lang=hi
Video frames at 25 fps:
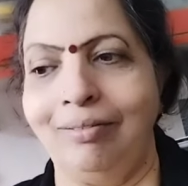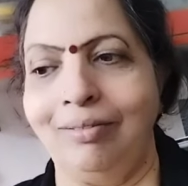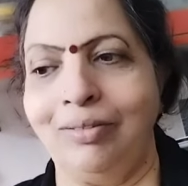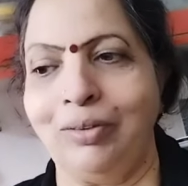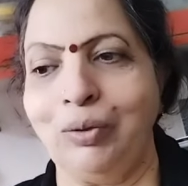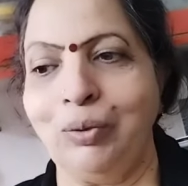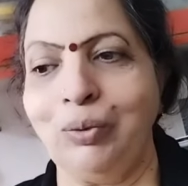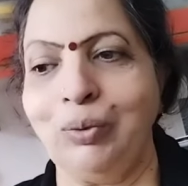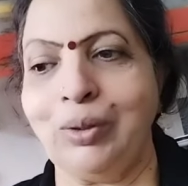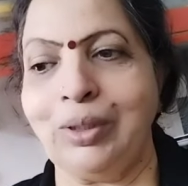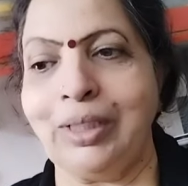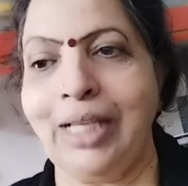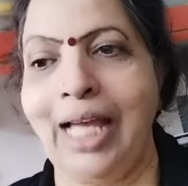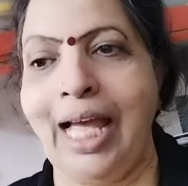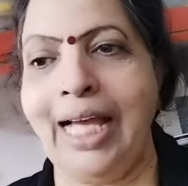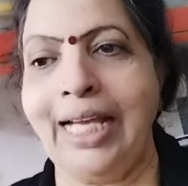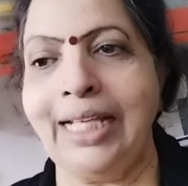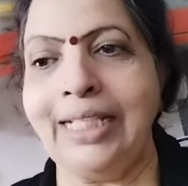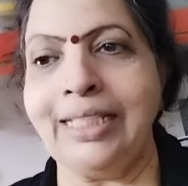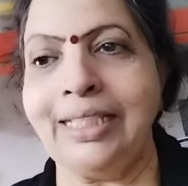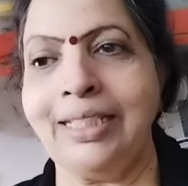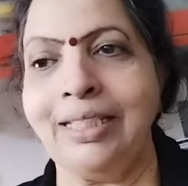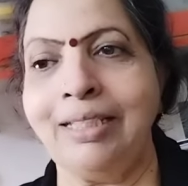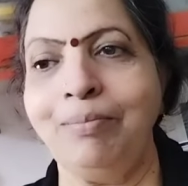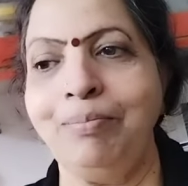तो
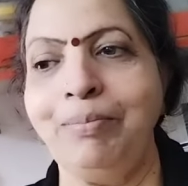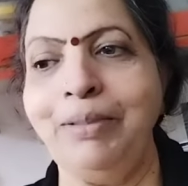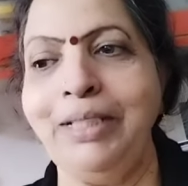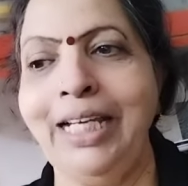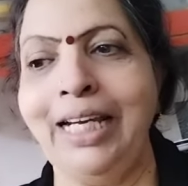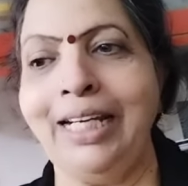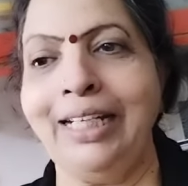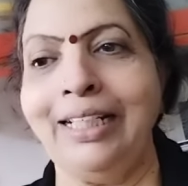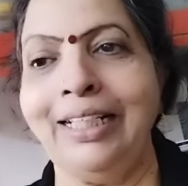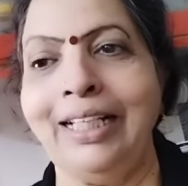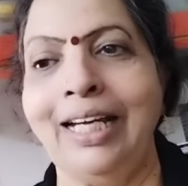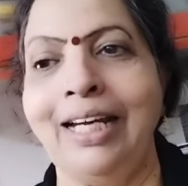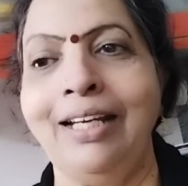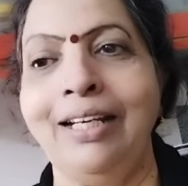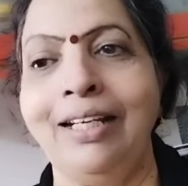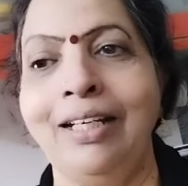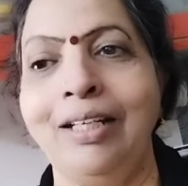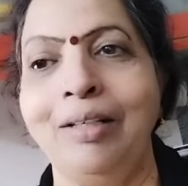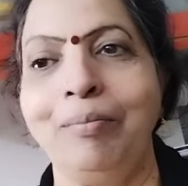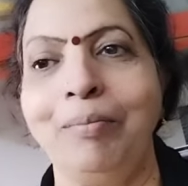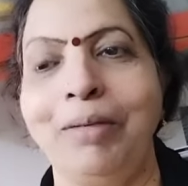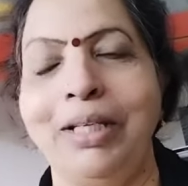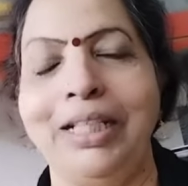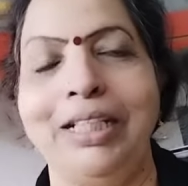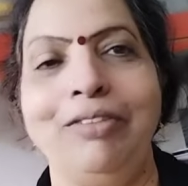सास भी
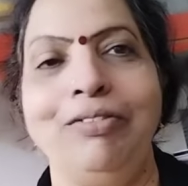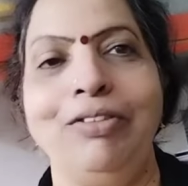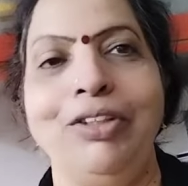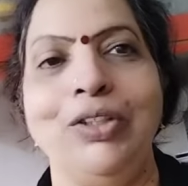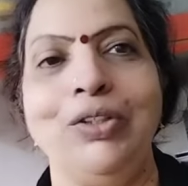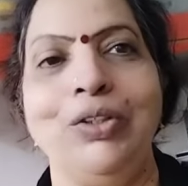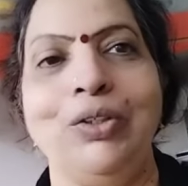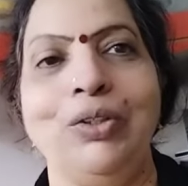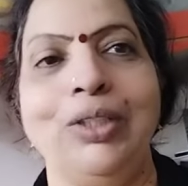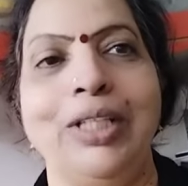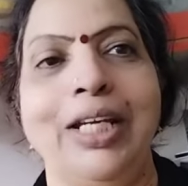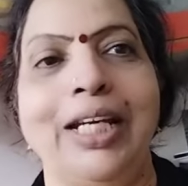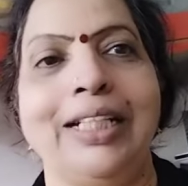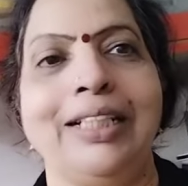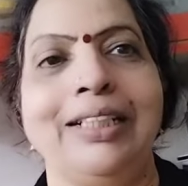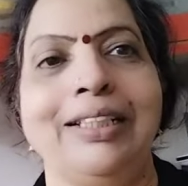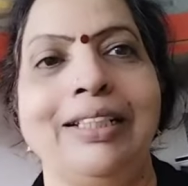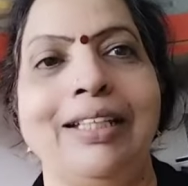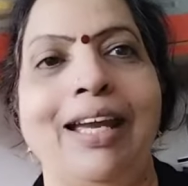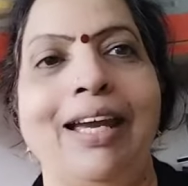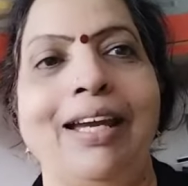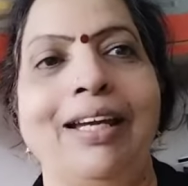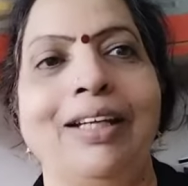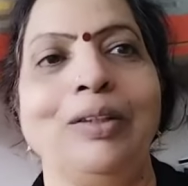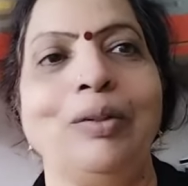अगर मेरी वीडियो
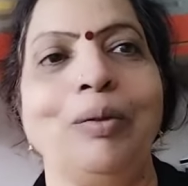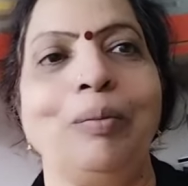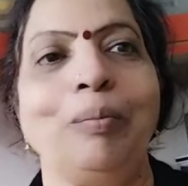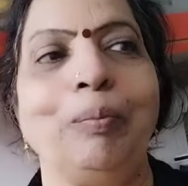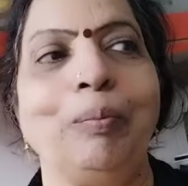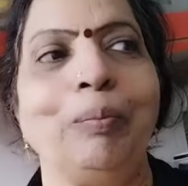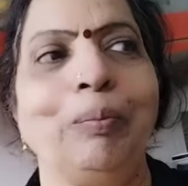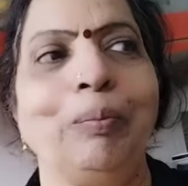देखती हैं तो